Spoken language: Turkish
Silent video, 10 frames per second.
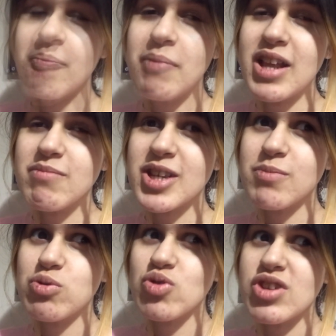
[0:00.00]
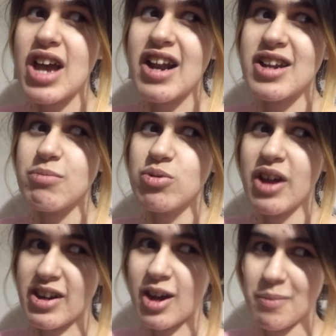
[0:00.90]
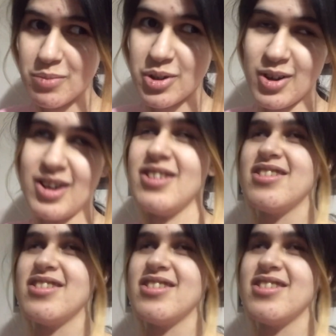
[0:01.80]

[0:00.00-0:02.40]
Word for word: Benimdeki bütün yerleri bunlar kaplıyor.